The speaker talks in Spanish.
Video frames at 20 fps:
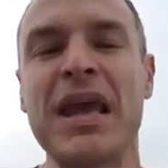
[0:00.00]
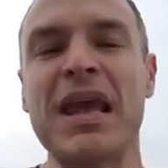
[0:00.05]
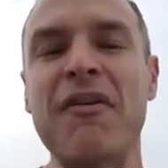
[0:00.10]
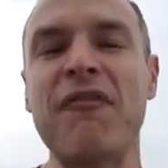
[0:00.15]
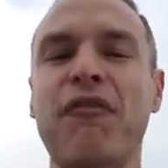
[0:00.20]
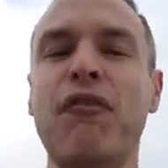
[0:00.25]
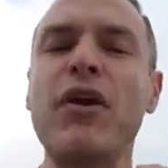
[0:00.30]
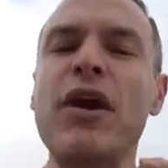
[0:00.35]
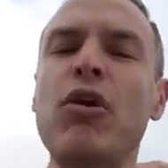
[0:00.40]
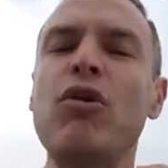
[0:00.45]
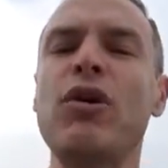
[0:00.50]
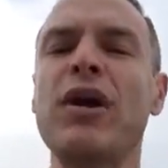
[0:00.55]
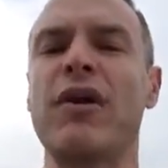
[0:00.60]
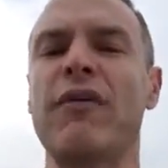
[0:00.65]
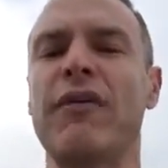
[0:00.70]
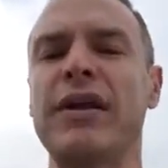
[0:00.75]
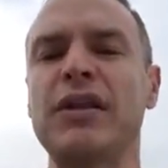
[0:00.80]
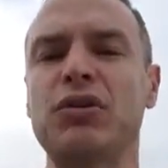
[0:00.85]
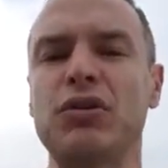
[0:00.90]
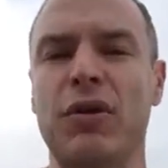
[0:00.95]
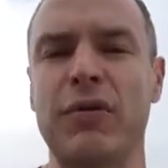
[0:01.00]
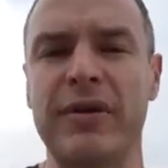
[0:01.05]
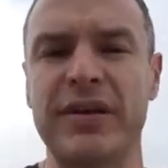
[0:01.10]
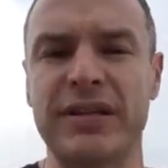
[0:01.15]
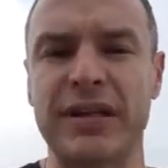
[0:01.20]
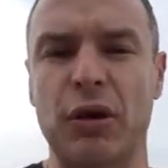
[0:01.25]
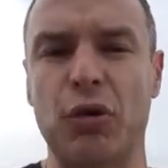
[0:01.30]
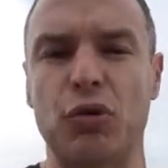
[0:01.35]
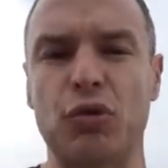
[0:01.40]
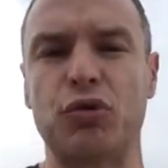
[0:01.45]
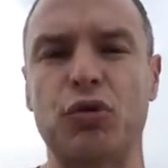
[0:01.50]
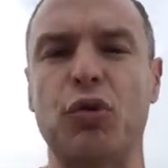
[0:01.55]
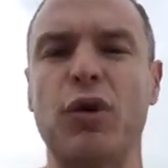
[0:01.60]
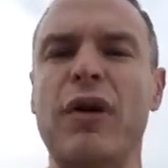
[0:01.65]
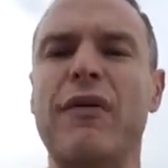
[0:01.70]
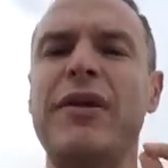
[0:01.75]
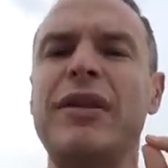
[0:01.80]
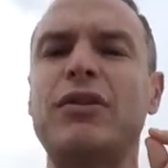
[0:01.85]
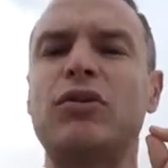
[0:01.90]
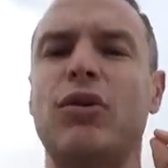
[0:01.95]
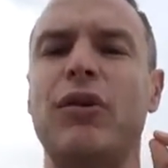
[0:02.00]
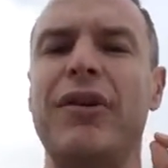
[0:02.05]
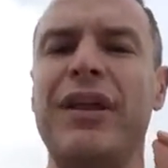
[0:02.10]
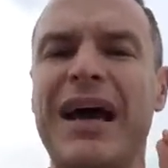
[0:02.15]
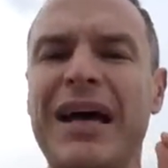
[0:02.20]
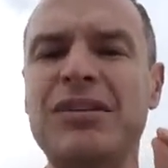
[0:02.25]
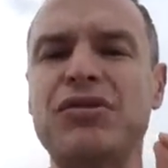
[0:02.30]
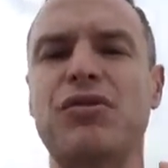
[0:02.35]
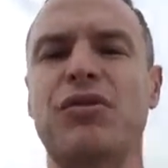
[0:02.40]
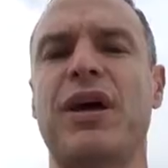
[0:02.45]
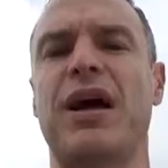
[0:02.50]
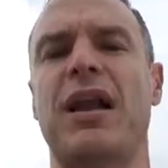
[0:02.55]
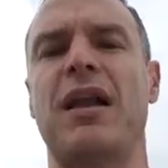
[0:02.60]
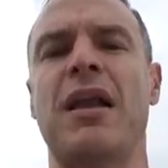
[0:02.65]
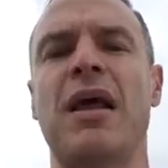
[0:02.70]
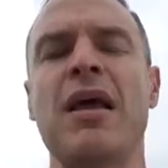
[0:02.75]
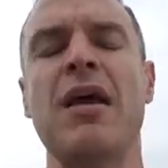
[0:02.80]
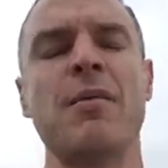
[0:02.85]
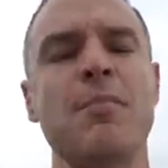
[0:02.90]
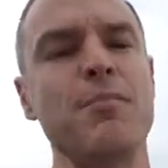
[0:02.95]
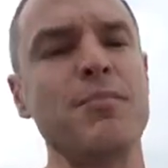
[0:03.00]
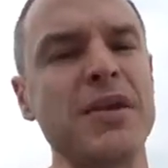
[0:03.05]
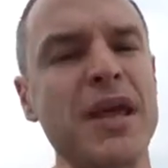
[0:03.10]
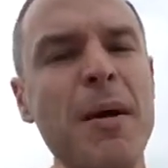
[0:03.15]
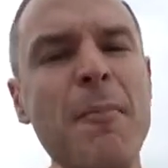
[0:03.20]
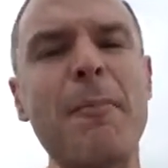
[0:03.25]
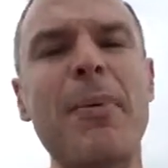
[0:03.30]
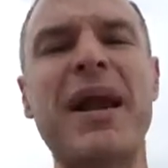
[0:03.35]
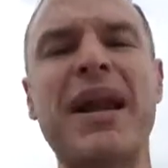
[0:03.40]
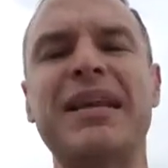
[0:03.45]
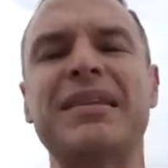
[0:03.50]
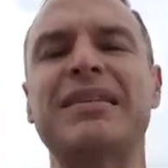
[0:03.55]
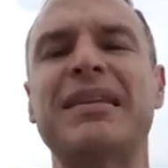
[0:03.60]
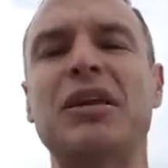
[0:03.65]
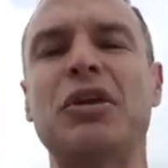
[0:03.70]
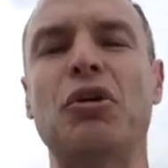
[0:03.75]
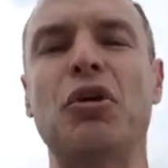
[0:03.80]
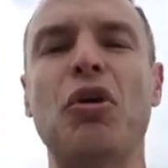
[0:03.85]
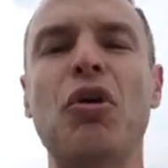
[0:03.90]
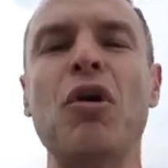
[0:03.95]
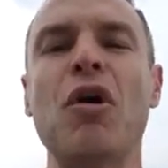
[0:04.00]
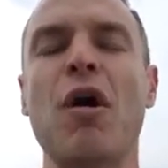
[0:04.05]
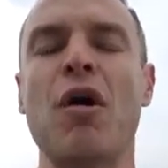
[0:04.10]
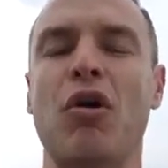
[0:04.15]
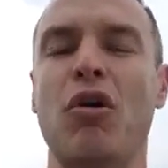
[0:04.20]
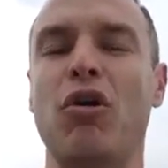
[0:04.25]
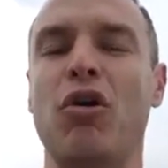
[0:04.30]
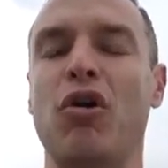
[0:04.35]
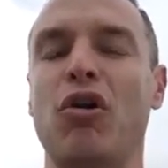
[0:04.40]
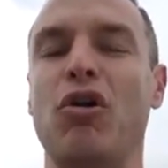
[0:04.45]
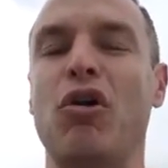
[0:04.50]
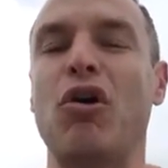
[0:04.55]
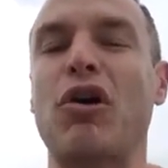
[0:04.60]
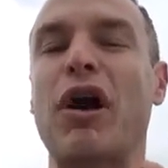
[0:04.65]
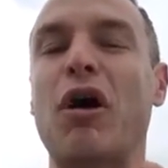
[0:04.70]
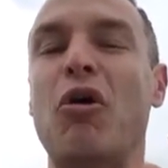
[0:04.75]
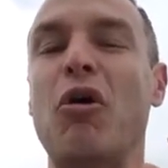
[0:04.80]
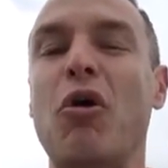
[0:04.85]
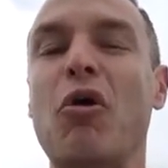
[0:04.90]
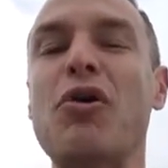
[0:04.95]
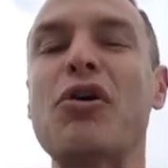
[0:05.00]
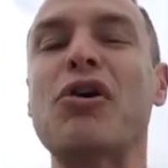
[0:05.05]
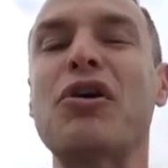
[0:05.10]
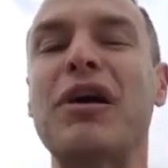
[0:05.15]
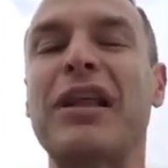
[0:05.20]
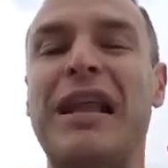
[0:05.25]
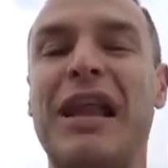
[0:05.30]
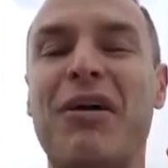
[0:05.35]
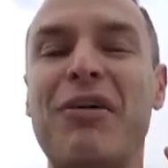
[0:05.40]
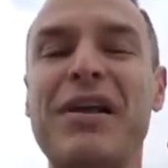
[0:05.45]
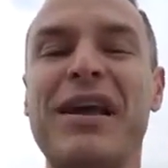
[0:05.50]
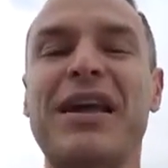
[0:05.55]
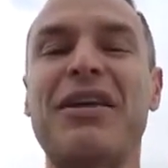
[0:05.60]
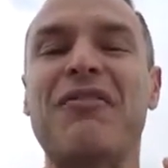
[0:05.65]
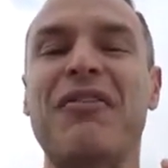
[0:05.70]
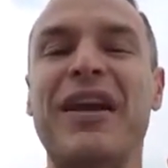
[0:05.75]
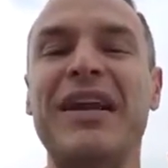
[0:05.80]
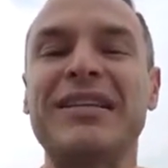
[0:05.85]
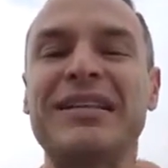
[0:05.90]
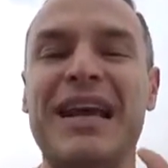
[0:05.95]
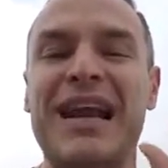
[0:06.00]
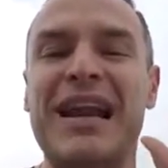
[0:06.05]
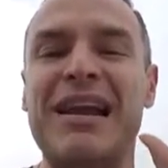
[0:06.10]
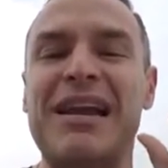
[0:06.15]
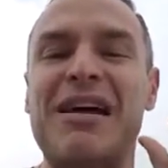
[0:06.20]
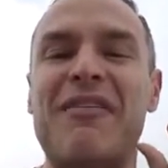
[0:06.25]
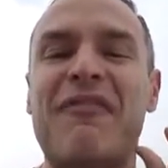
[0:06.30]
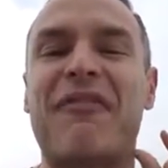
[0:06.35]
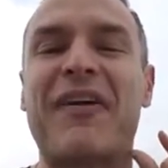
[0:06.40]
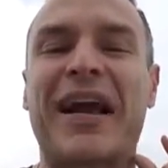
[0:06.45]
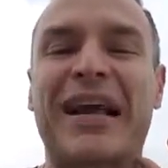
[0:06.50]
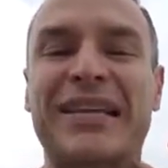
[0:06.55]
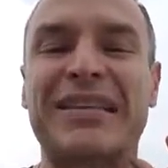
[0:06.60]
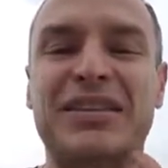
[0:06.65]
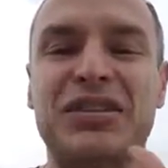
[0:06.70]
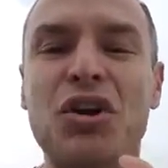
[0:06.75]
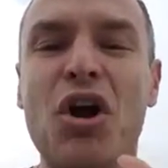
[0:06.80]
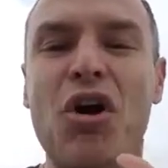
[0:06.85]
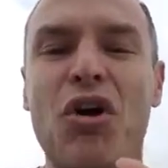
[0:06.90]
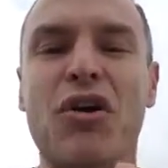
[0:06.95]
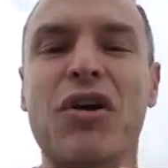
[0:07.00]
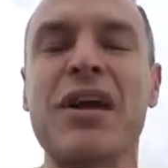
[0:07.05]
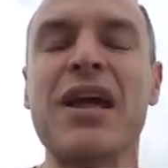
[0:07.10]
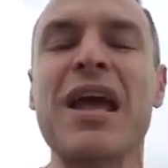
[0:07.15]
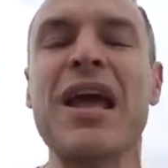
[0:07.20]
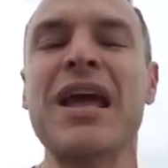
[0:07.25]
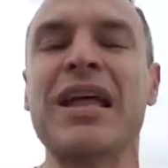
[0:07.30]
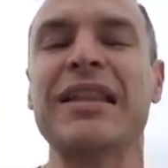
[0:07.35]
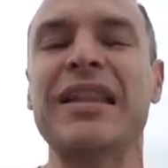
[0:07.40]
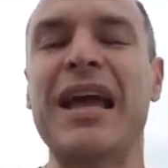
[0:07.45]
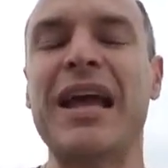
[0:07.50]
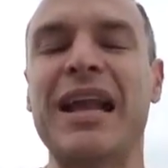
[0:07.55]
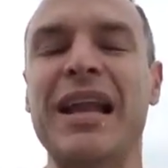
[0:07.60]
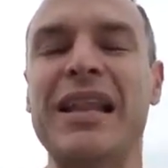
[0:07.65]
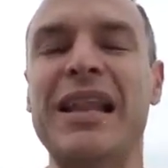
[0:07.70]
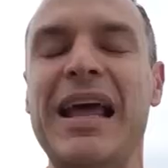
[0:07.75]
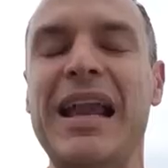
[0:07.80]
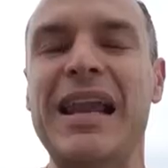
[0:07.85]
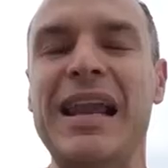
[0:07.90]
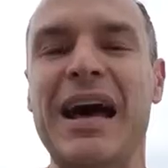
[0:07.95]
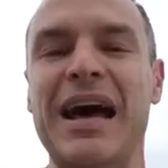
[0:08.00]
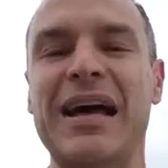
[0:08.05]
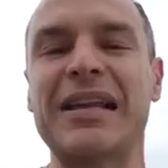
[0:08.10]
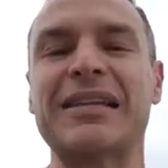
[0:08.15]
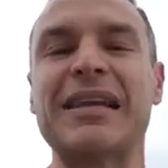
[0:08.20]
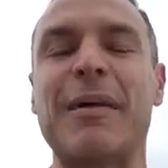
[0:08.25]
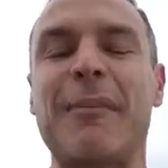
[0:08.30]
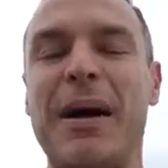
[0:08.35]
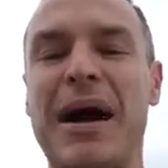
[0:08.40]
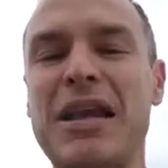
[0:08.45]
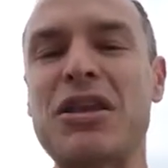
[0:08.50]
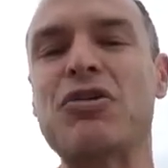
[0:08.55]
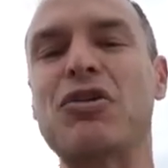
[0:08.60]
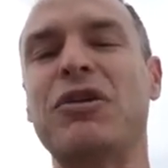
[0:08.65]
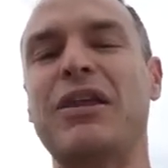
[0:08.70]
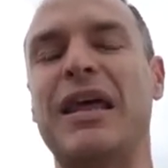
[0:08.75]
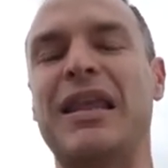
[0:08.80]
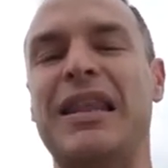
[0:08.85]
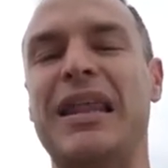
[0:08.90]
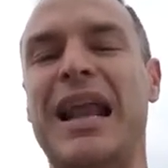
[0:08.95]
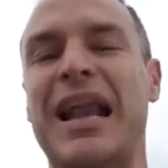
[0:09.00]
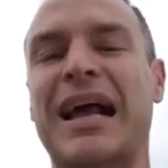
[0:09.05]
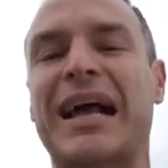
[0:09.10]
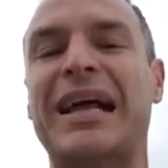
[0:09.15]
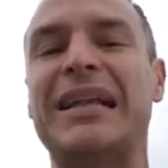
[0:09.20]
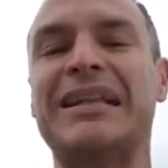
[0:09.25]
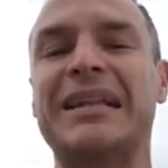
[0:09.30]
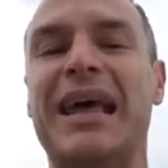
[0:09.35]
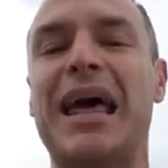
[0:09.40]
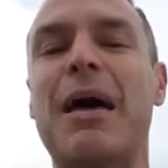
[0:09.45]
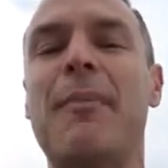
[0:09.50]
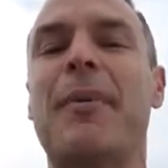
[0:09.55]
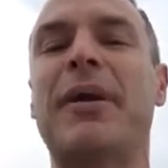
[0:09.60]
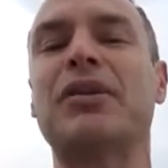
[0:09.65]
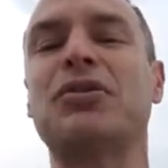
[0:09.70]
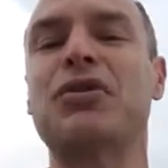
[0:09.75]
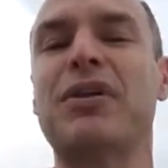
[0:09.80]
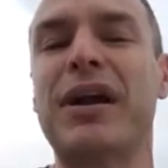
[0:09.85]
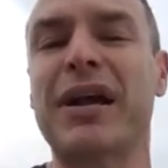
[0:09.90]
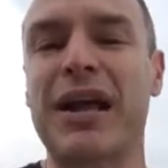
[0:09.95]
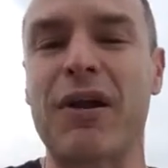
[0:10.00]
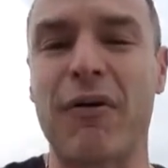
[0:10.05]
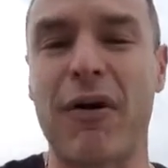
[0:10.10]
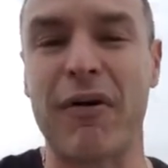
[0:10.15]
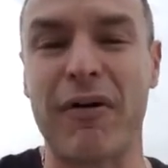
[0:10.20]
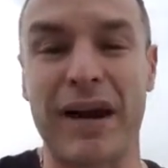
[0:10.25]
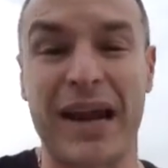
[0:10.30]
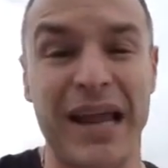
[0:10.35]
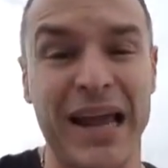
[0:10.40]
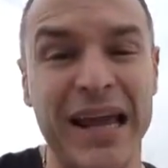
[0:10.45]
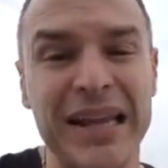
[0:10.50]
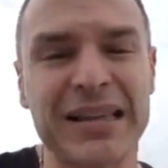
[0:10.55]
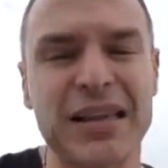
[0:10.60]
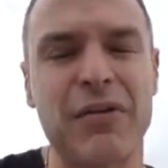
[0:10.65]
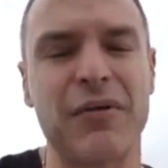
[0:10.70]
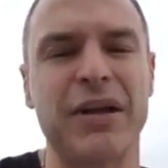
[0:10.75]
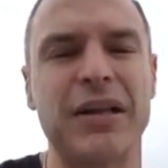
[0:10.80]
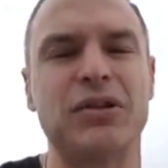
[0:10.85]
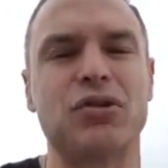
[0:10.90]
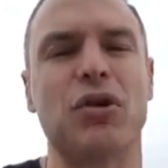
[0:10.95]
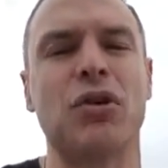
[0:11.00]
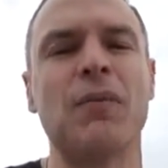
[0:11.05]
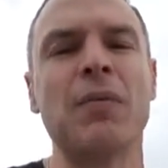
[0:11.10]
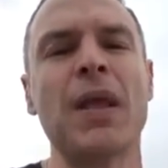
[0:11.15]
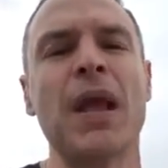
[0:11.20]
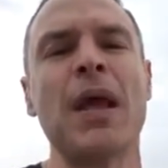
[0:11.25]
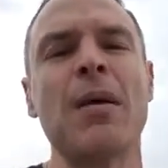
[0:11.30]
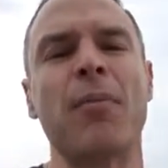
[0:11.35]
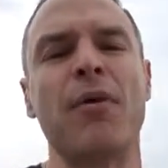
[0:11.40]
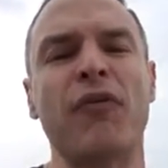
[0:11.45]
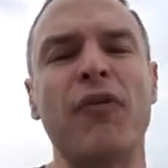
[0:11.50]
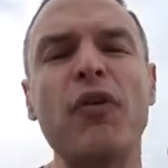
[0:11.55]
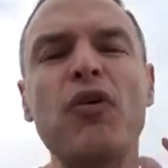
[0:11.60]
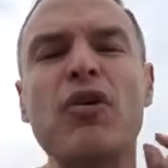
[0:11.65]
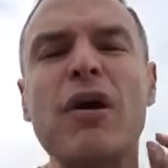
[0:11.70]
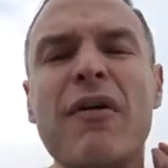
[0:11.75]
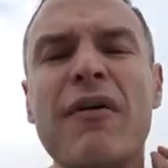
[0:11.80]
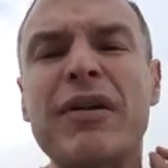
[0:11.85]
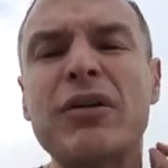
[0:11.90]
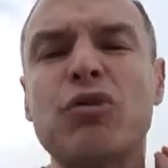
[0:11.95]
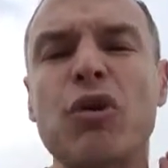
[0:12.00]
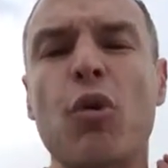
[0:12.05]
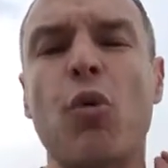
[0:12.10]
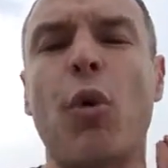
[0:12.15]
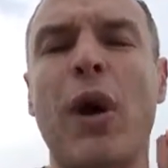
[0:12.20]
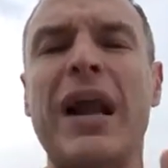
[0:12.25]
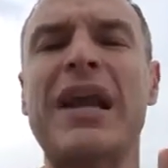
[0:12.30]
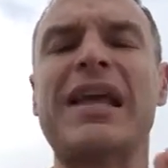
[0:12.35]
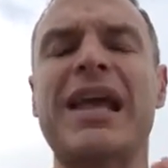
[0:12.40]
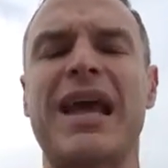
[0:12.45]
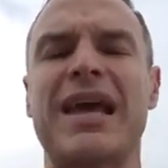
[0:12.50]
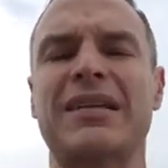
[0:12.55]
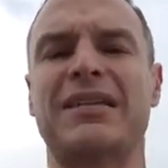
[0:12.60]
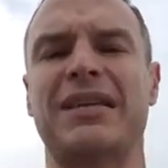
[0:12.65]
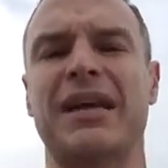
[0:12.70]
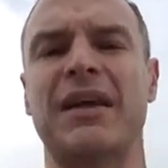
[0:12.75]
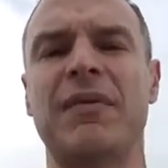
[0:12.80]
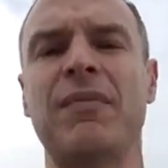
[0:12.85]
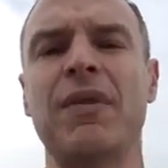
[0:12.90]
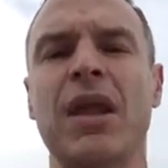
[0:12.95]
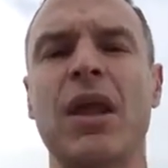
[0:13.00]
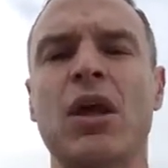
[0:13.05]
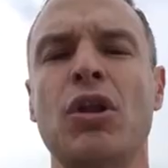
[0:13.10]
Y fui a un evento de Visaluz, un evento nacional, bien parecido. Lo, que, lo único, la única diferencia era la fracción del tamaño de, de, la cantidad de personas que va a haber en este evento. Pero fue un evento igual que ese,